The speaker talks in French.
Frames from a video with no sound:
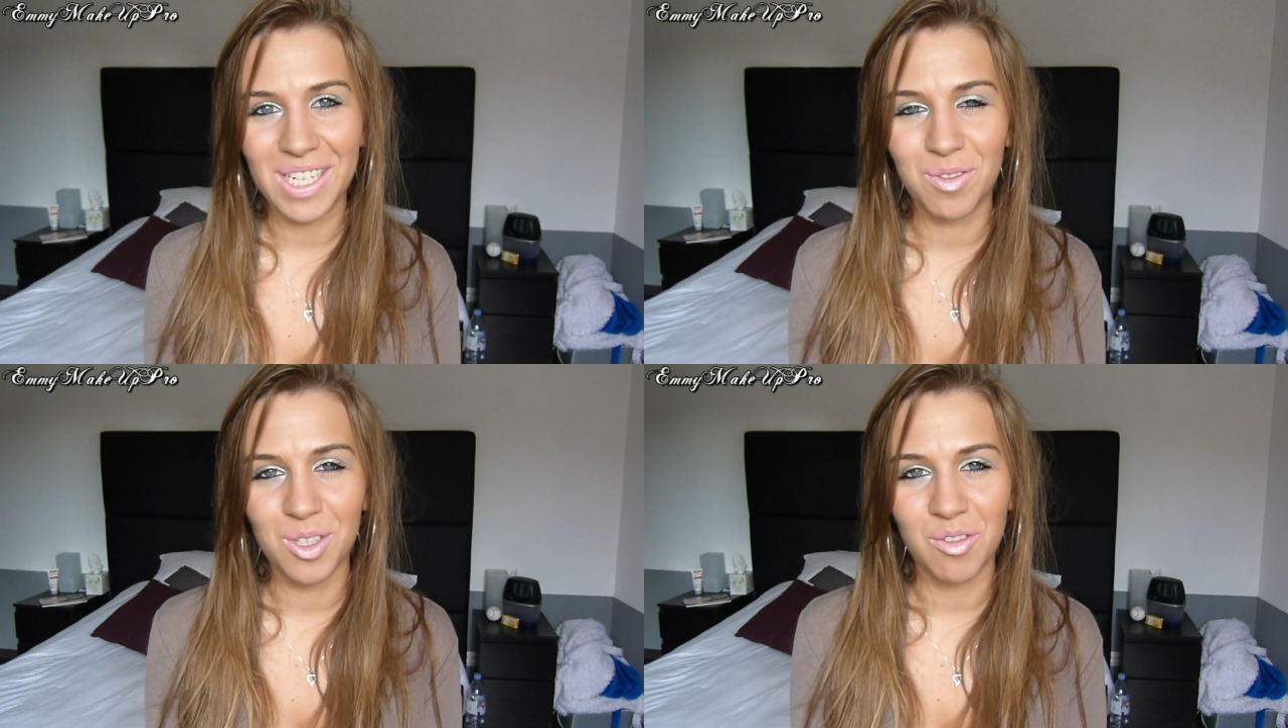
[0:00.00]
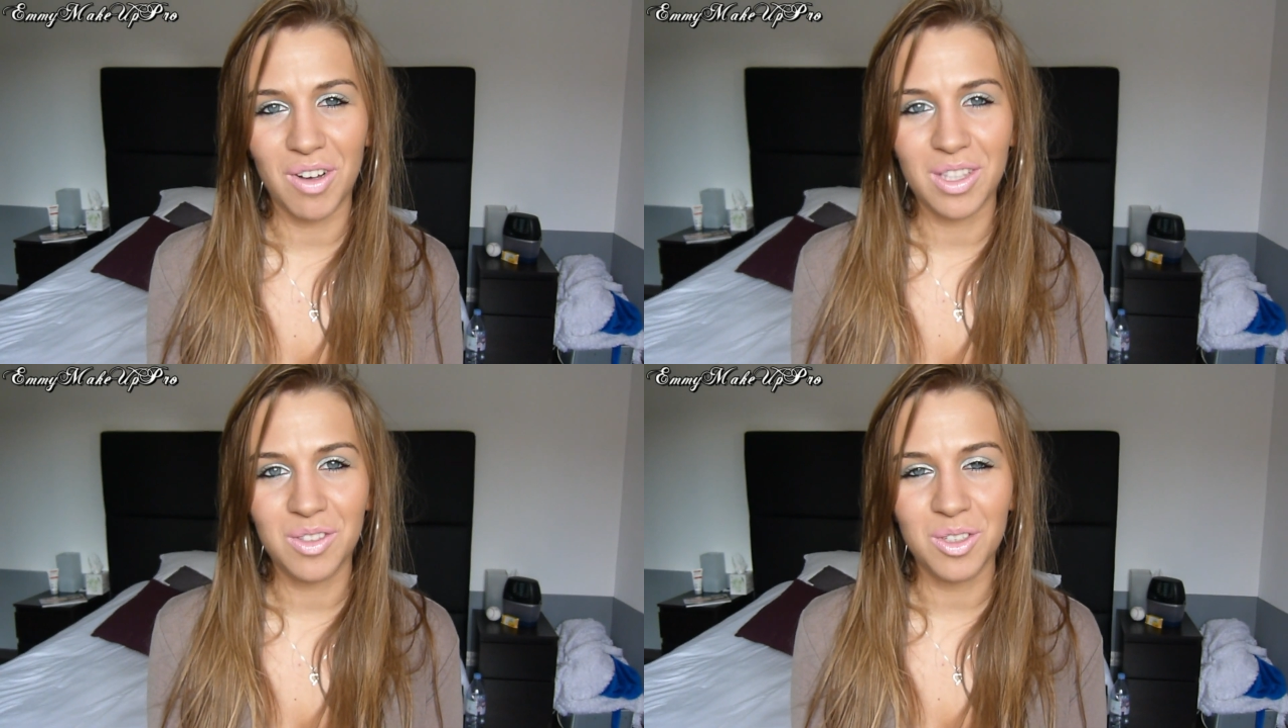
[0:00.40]
et je vous
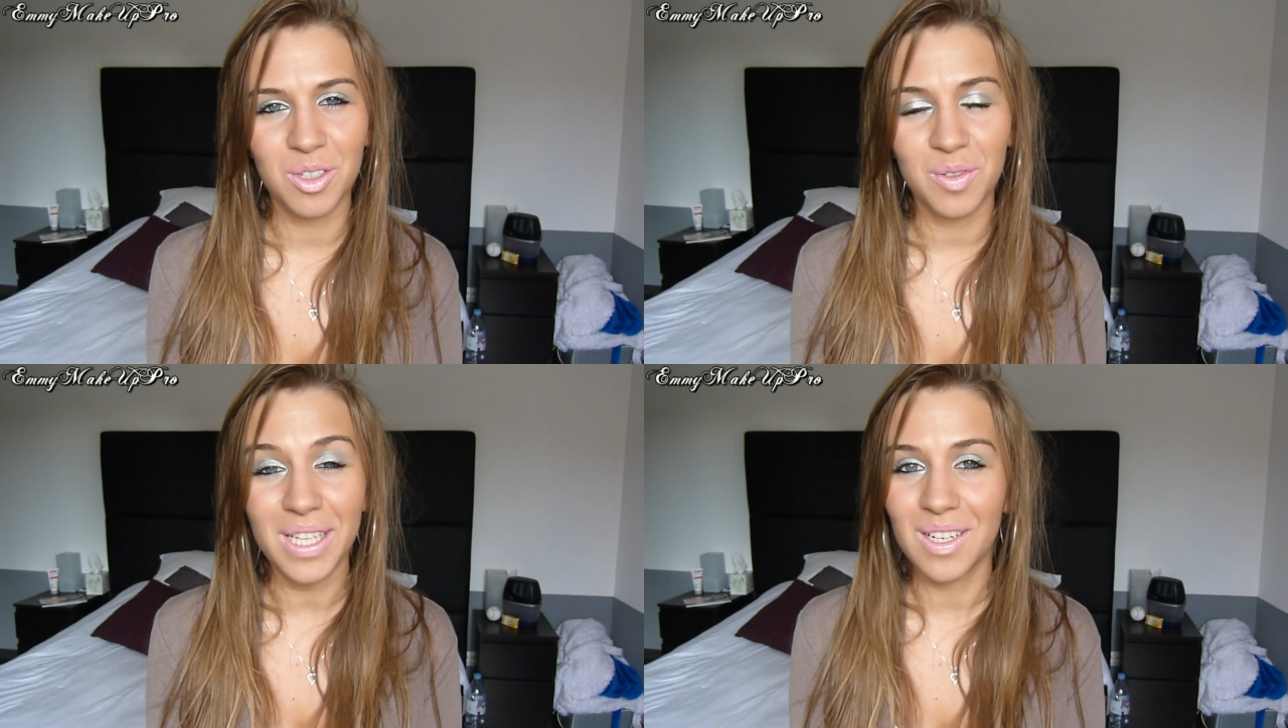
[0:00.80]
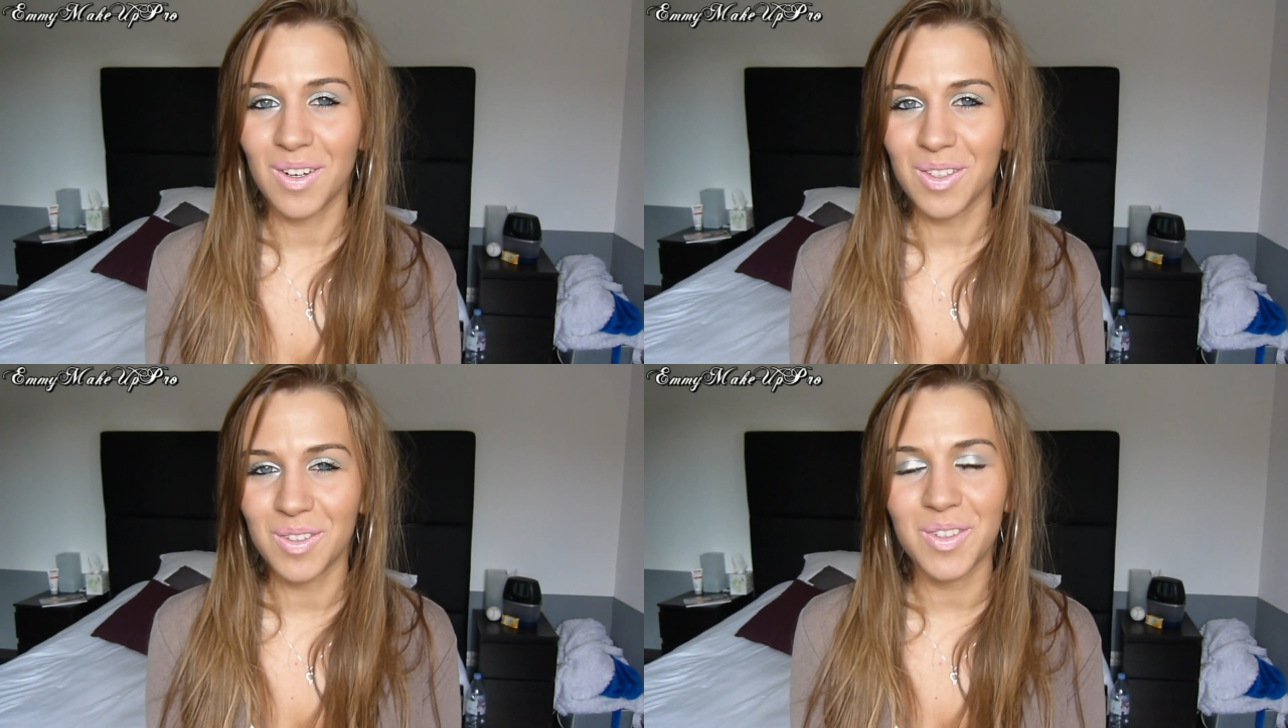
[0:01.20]
envoie tout de suite
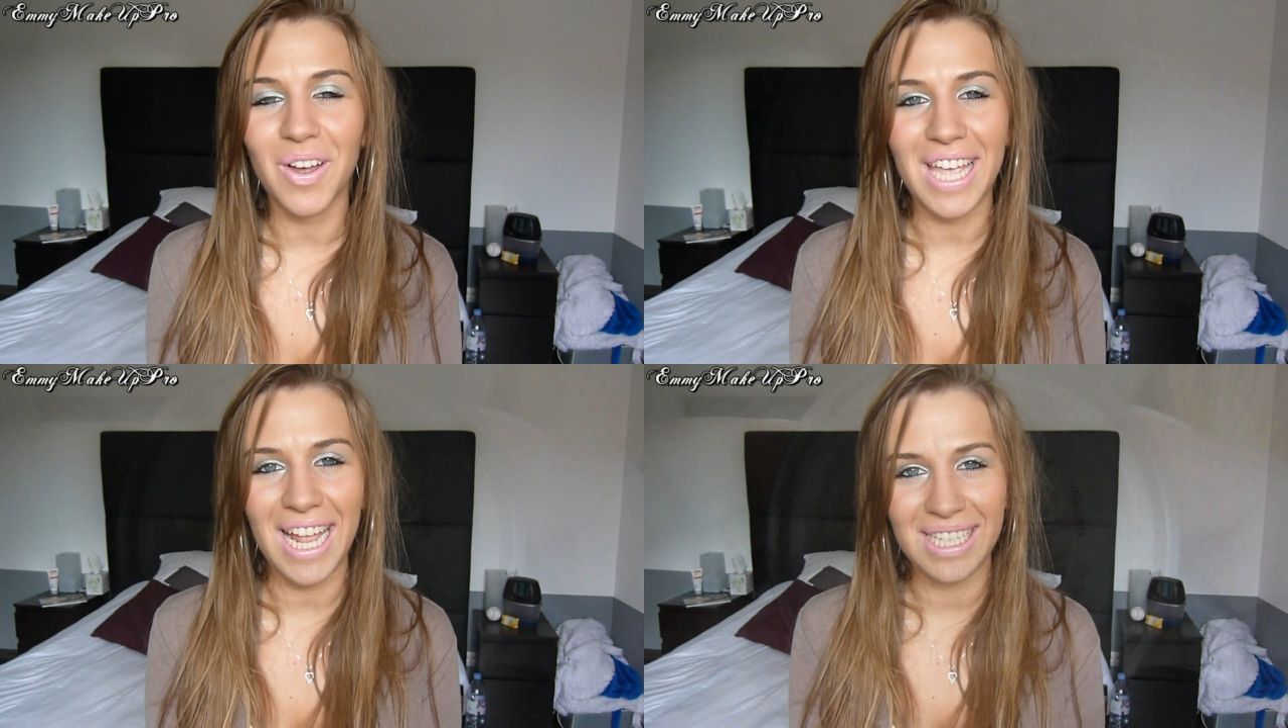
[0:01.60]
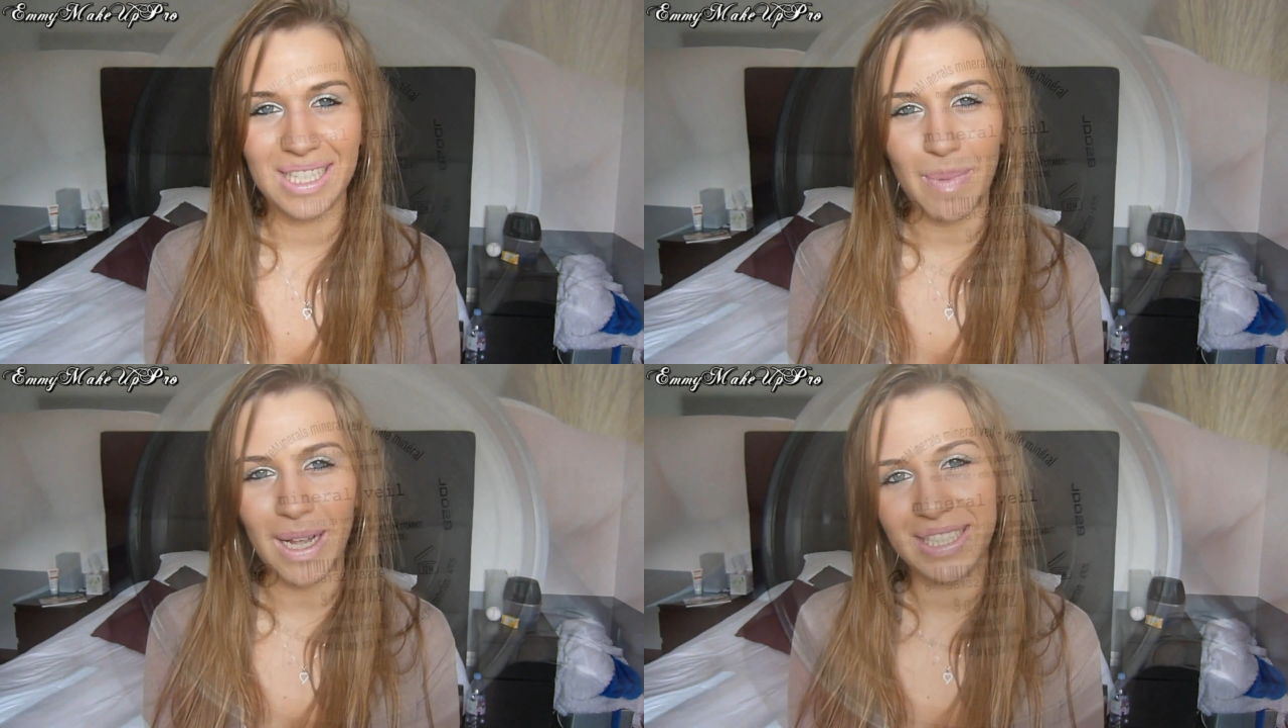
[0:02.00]
le tutoriel,
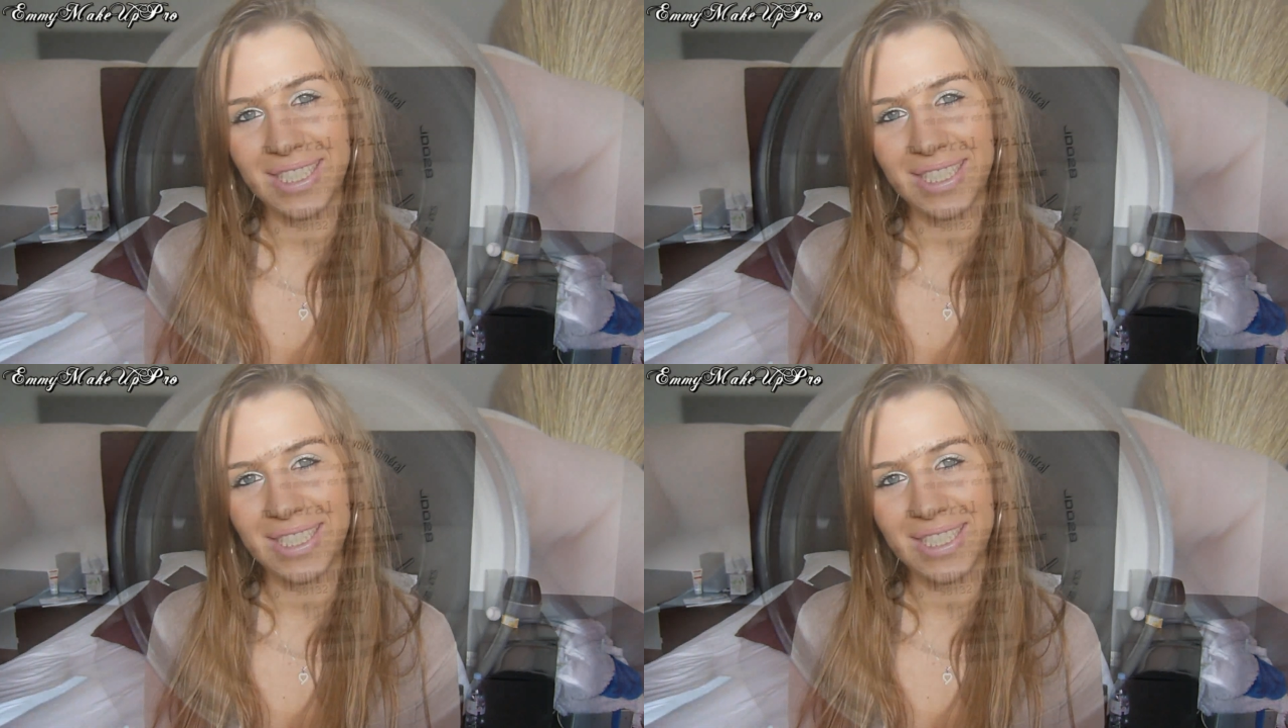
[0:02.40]
c'est parti